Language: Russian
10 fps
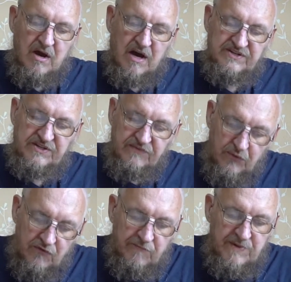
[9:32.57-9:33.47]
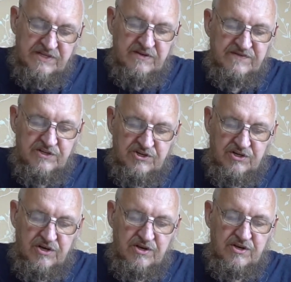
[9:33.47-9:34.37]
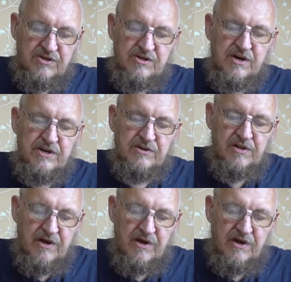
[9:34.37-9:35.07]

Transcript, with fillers: Основное вместо в сочинении Диогена